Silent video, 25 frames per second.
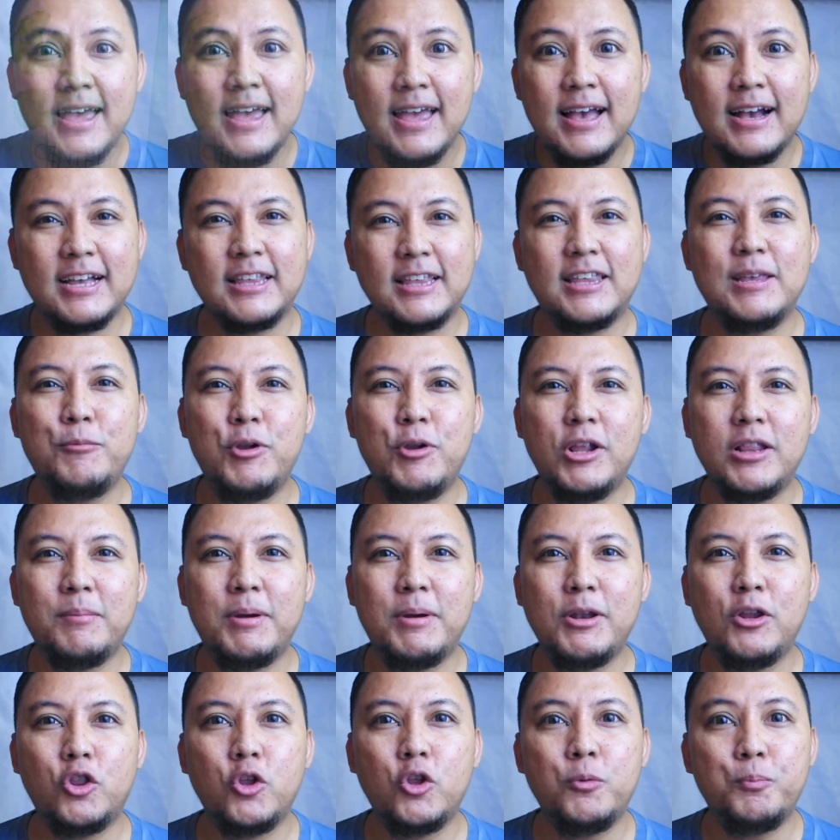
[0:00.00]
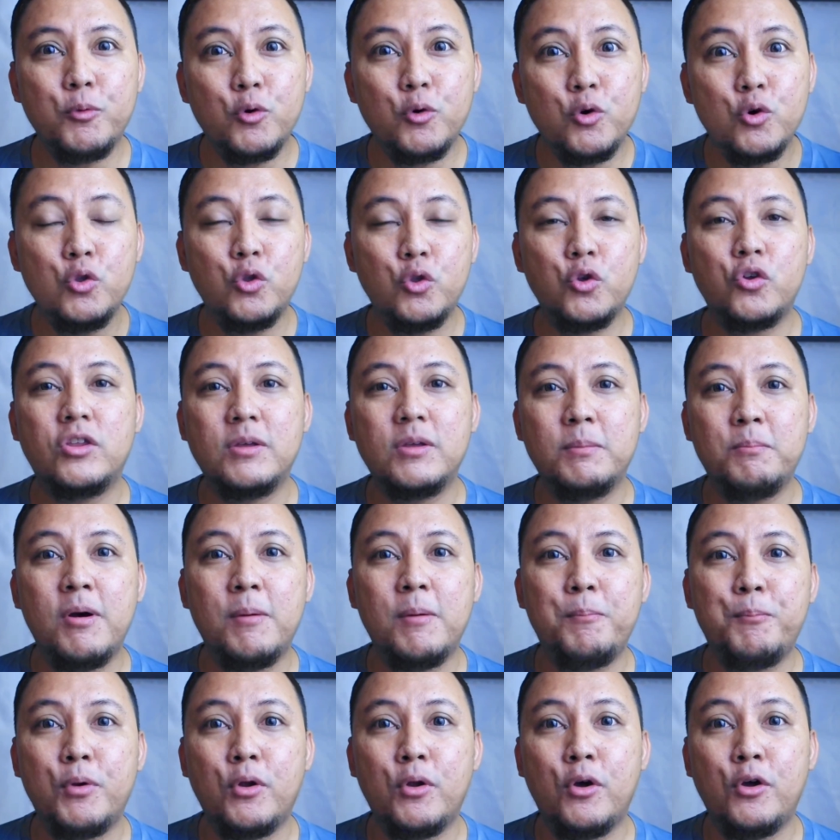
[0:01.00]
kesimpulan teman itu untuk
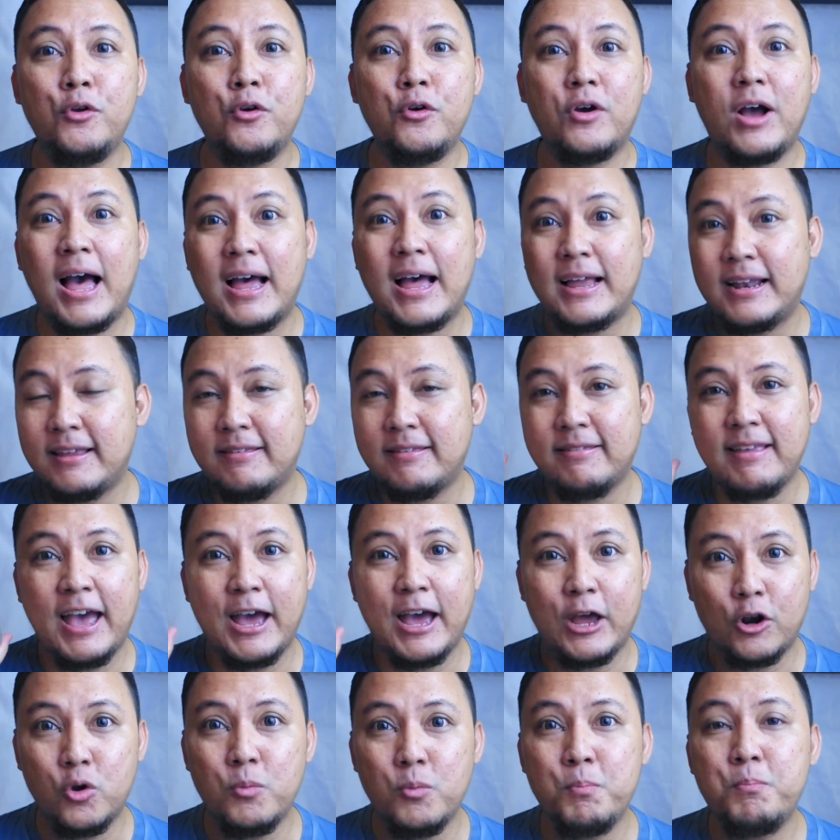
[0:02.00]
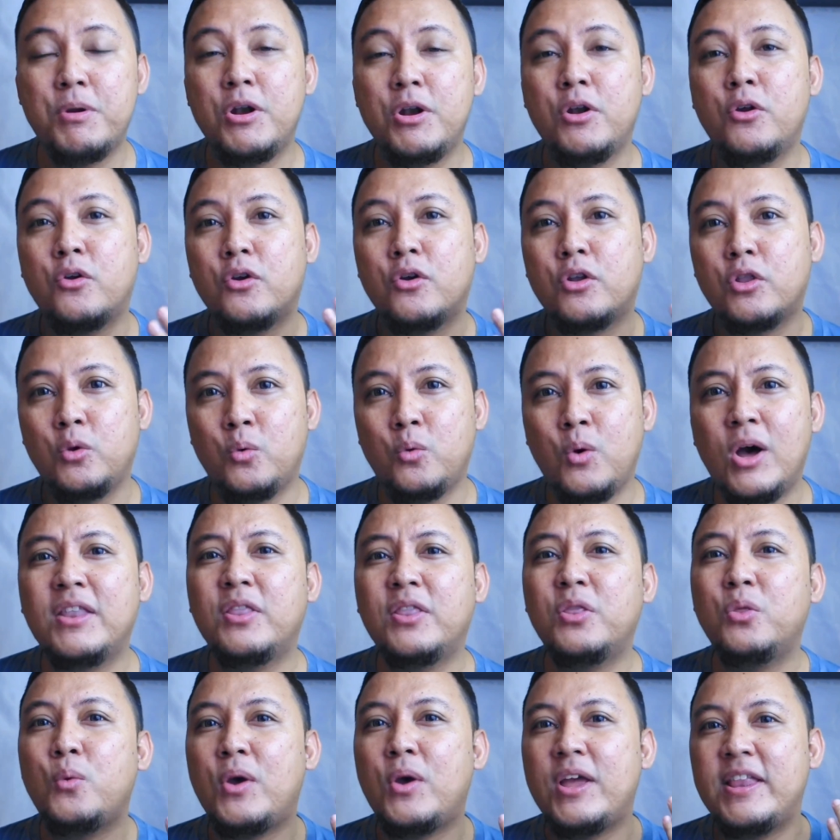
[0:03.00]
sebuah produk acne serum menurut gua
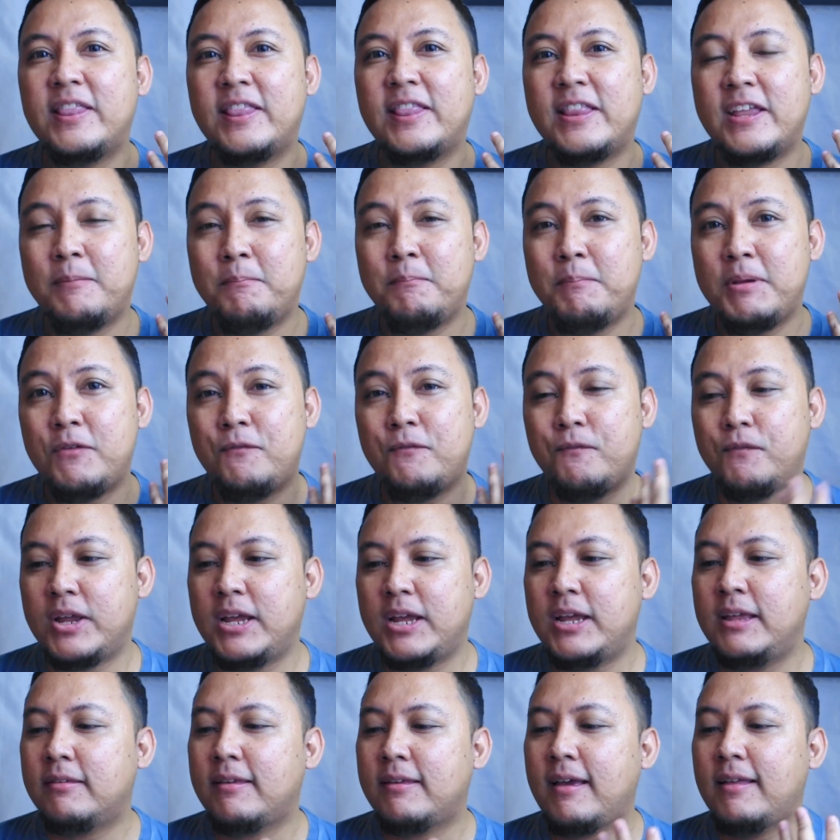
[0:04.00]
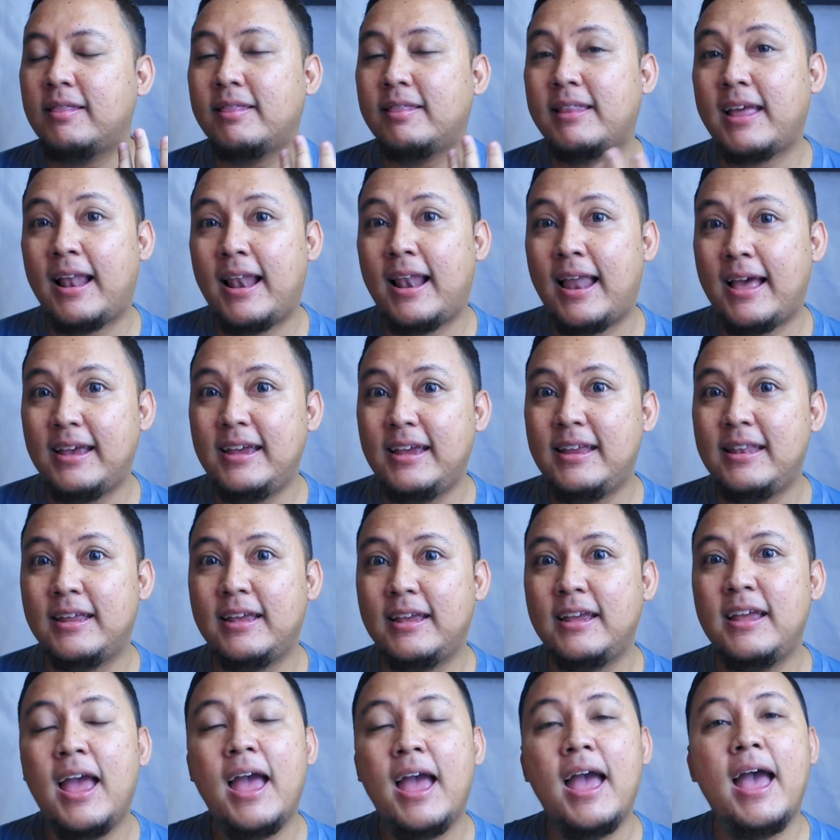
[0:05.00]
20 Me Free Centella
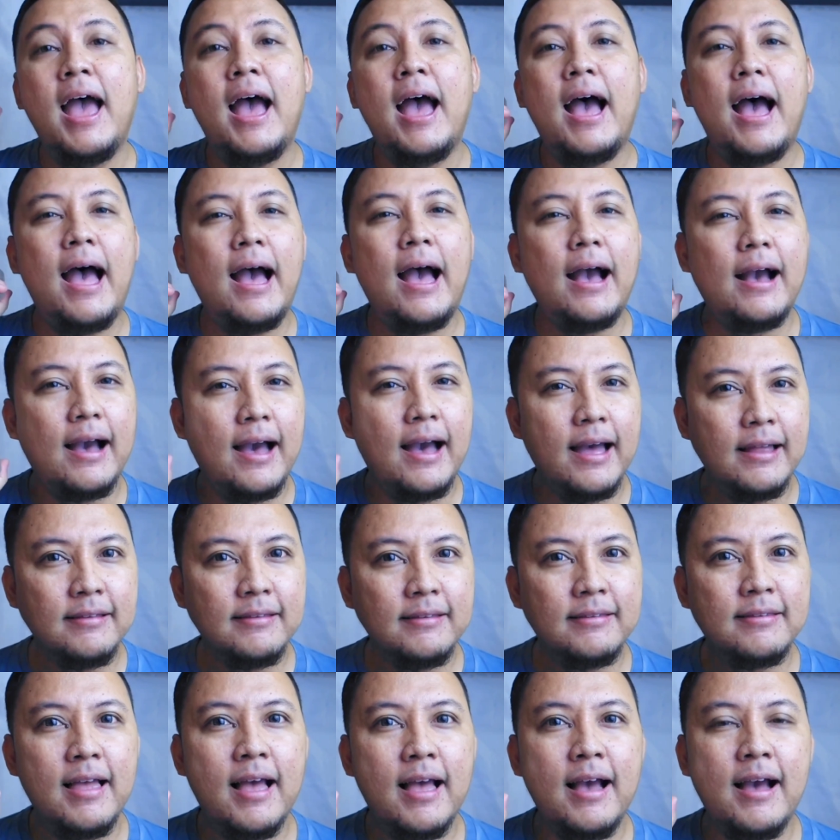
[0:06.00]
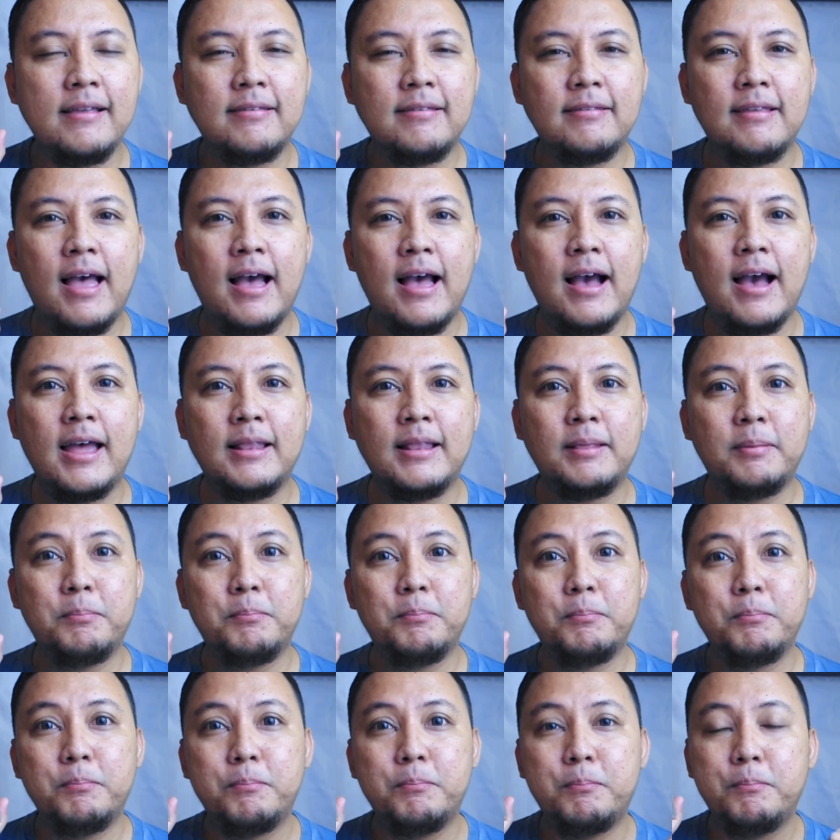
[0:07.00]
ini akan sangat-sangat
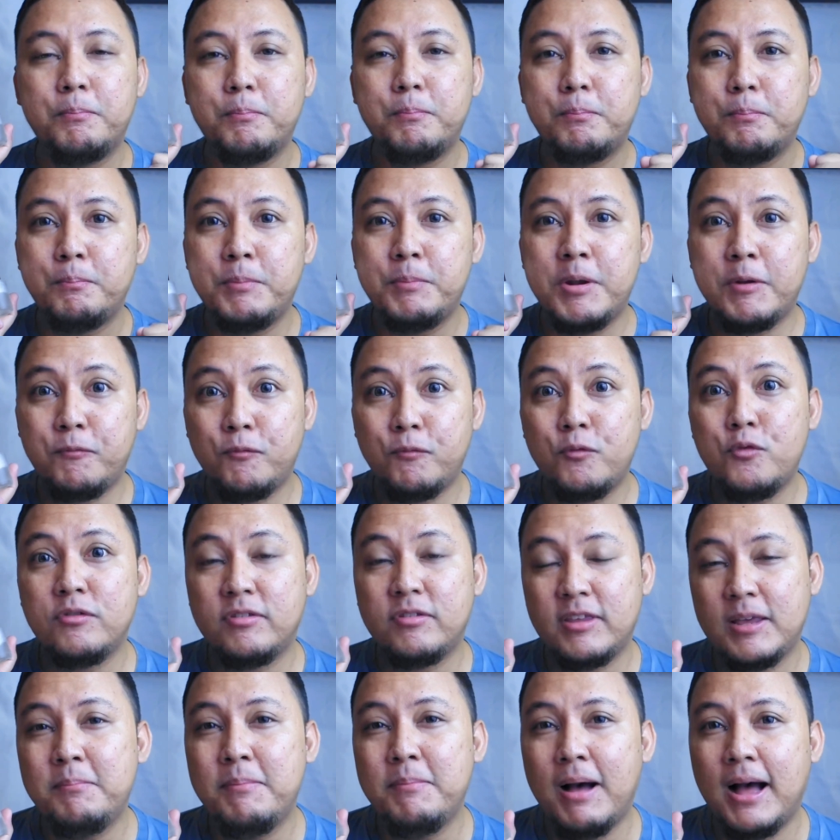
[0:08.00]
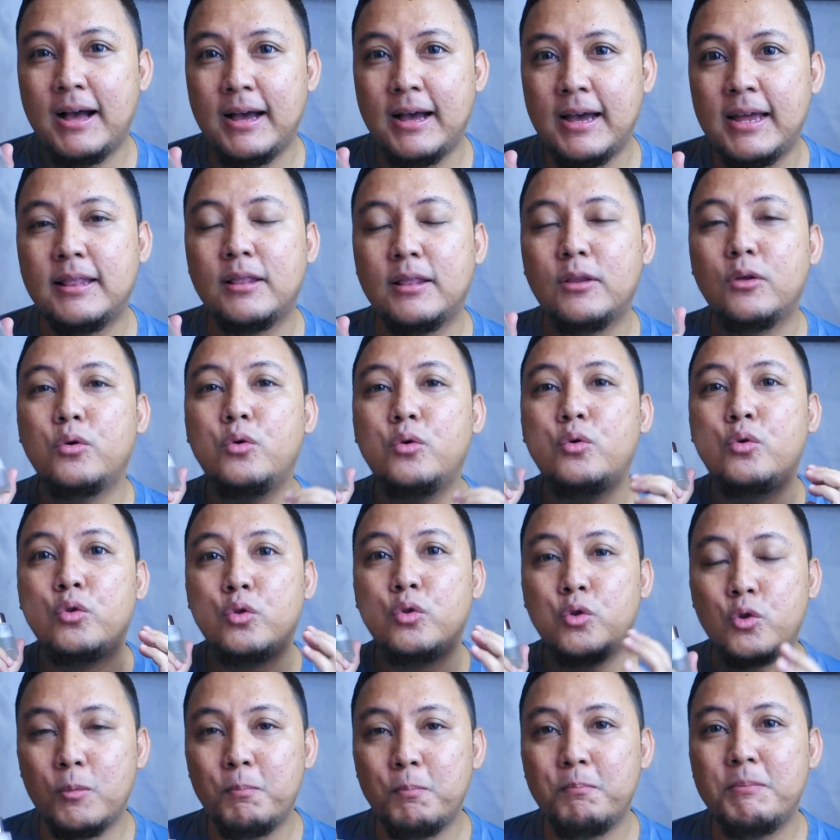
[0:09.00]
berfungsi banget
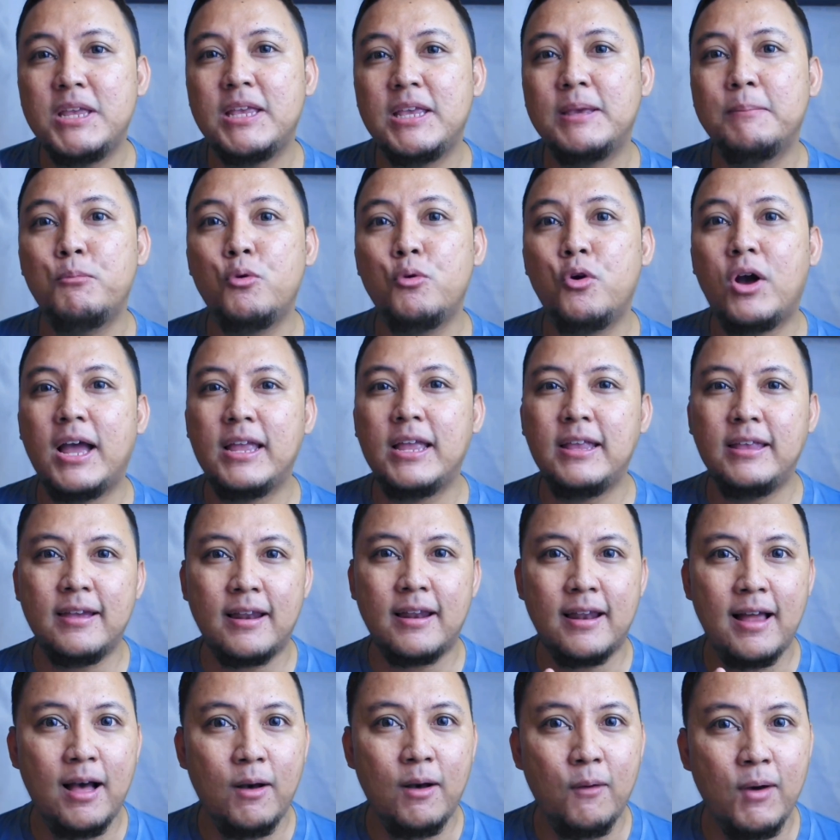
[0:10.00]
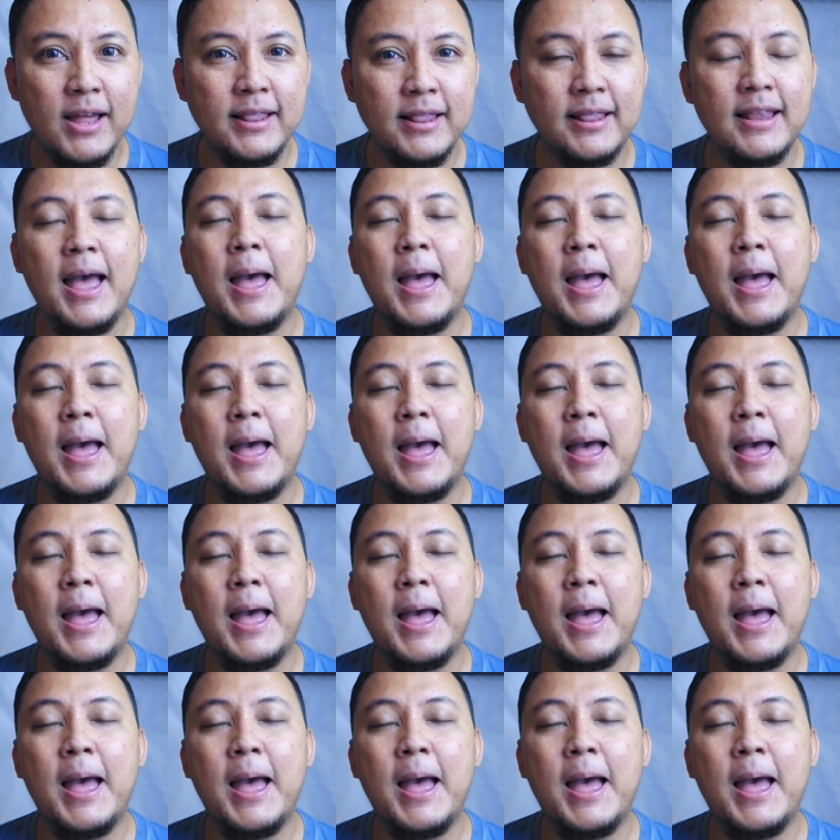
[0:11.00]
untuk menyembuhkan jerawat,